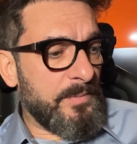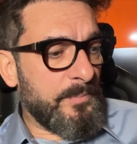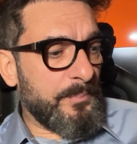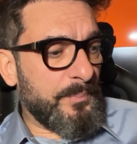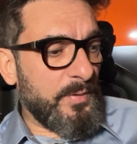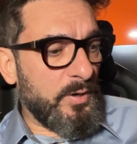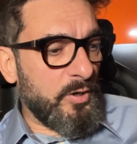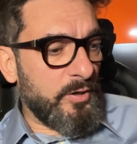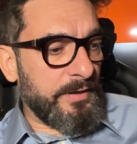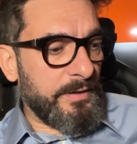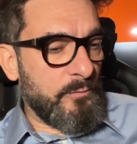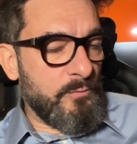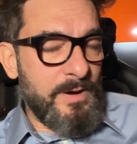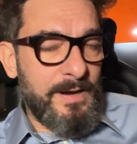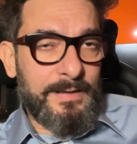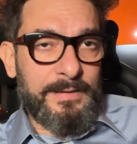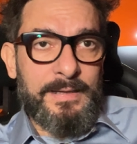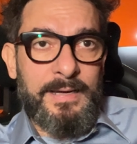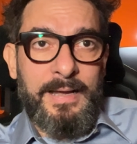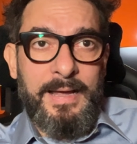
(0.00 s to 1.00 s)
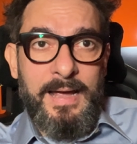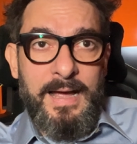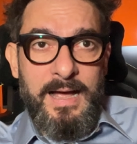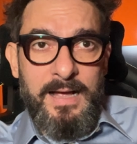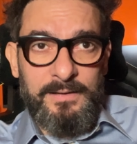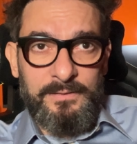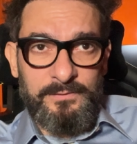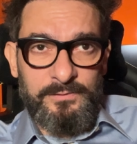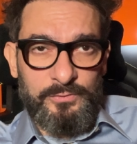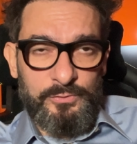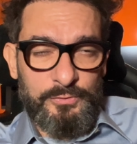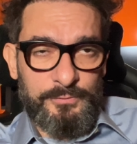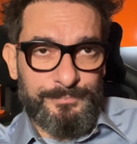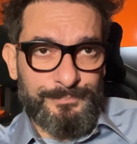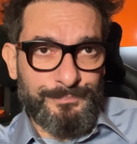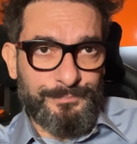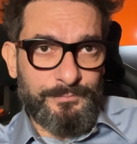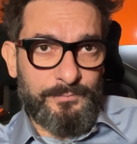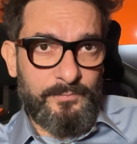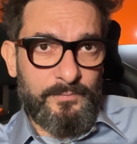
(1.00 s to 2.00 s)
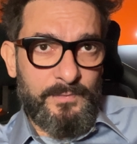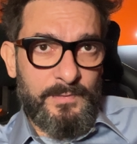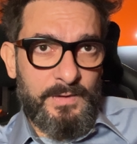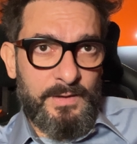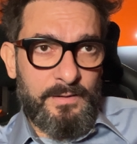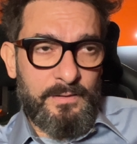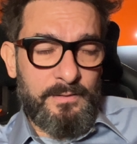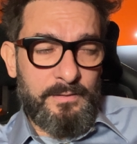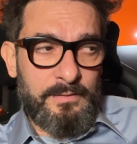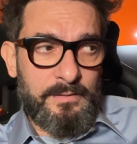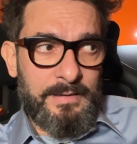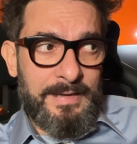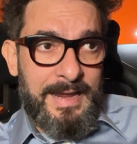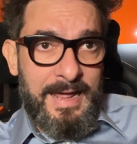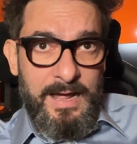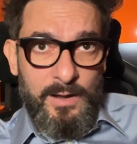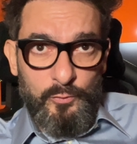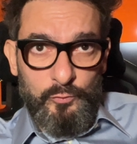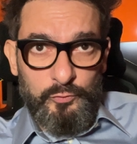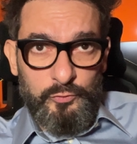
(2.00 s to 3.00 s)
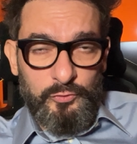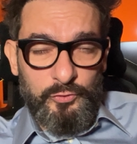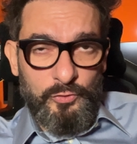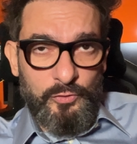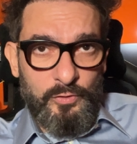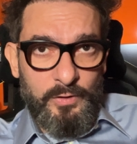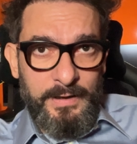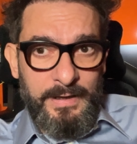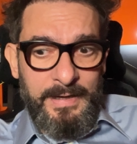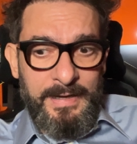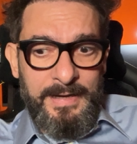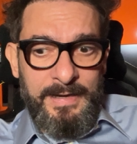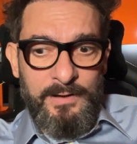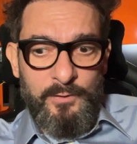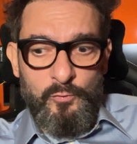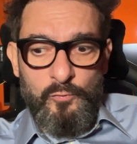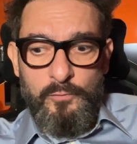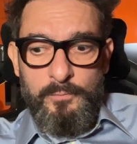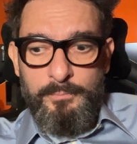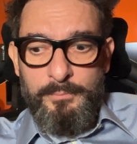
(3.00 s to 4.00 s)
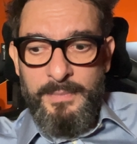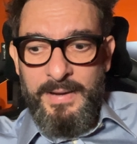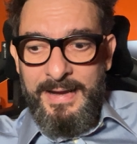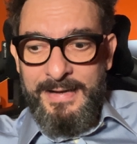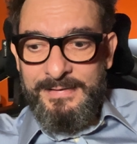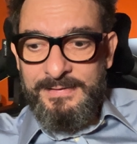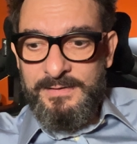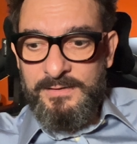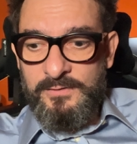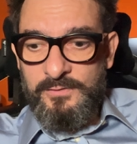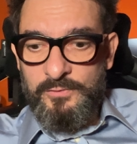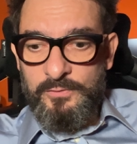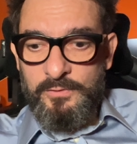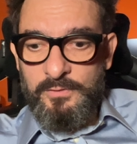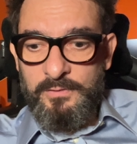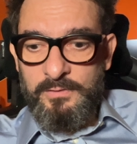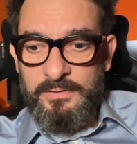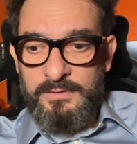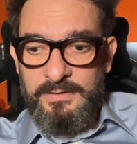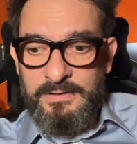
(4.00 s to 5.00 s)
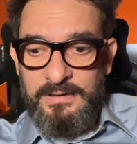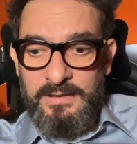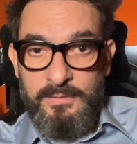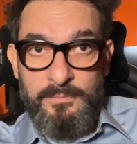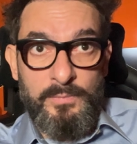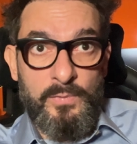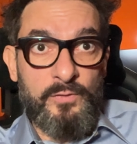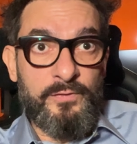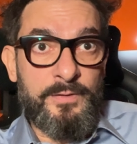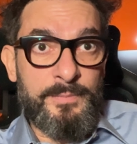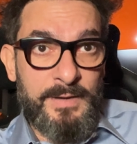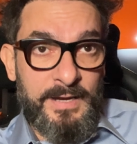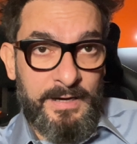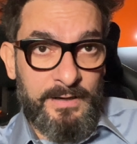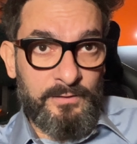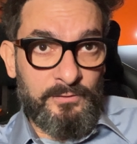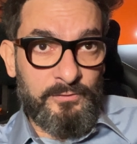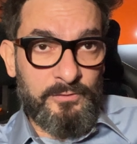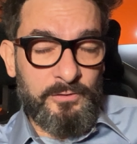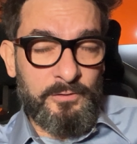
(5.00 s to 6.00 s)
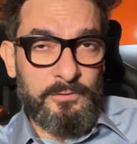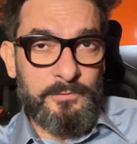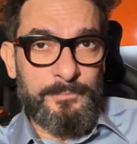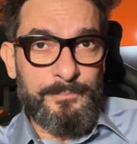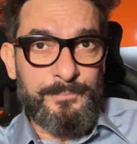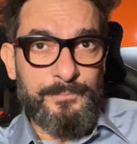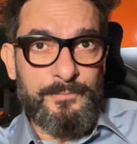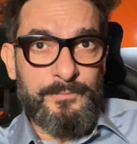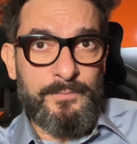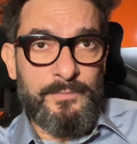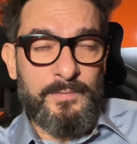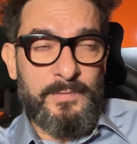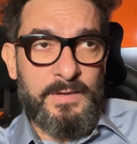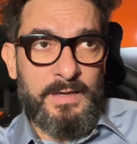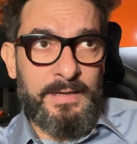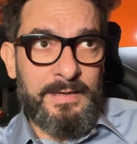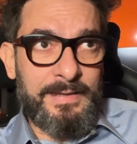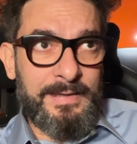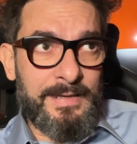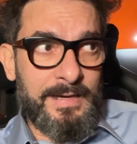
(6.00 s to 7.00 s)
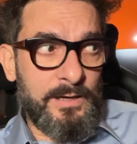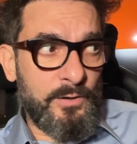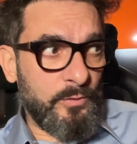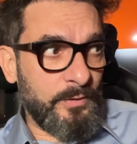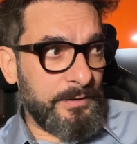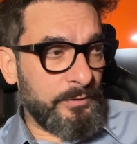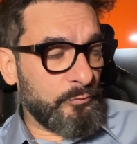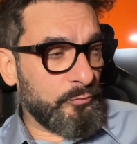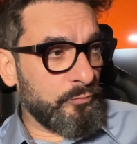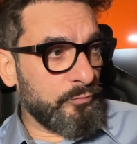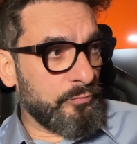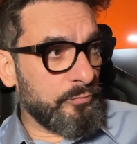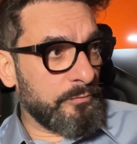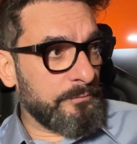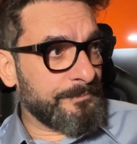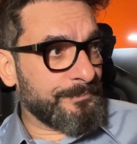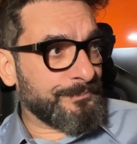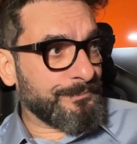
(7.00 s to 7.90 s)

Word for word: Poi, guarda caso, l'auto è un mezzo di movimento, è chiaro che tu